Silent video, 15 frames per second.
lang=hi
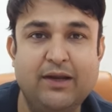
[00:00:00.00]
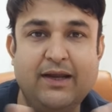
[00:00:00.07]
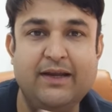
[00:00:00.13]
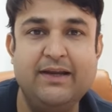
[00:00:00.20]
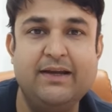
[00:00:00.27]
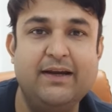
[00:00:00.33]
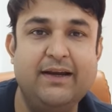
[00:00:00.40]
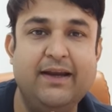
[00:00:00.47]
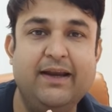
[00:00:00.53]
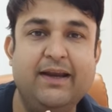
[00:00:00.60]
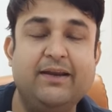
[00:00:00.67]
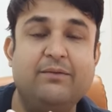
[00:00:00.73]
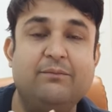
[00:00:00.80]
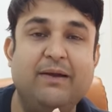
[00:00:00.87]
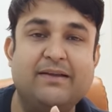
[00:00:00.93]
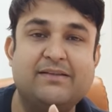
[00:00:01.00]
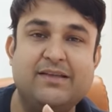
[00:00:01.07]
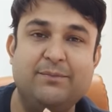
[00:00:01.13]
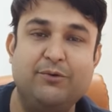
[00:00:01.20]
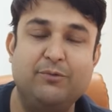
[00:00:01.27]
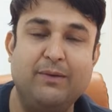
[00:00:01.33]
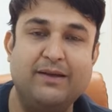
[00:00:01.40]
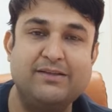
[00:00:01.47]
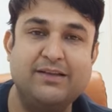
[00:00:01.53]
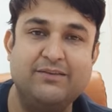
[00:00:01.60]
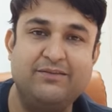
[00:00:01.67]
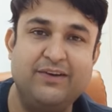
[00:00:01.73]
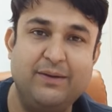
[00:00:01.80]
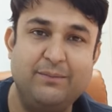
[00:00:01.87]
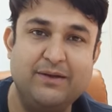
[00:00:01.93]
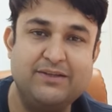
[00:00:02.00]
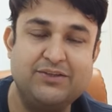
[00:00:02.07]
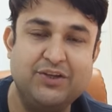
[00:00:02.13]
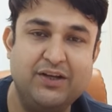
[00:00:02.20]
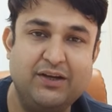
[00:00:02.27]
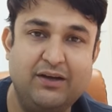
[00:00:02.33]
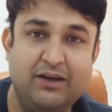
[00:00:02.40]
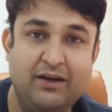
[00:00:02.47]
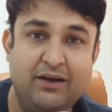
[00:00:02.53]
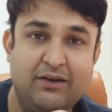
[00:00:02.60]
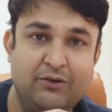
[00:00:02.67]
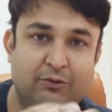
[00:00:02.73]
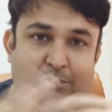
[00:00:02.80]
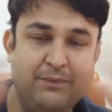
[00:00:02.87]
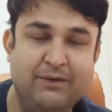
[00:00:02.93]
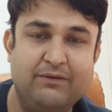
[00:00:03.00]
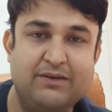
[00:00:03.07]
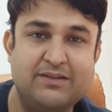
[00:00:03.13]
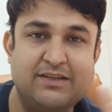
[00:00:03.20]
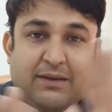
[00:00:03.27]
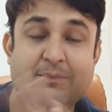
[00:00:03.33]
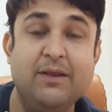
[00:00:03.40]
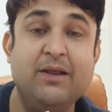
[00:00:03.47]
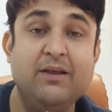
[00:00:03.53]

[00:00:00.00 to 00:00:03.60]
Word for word: लाइक करें मैक्सिमम टू मैक्सिमम फैमिली शेयर ग्रुप में व्हाट्सएप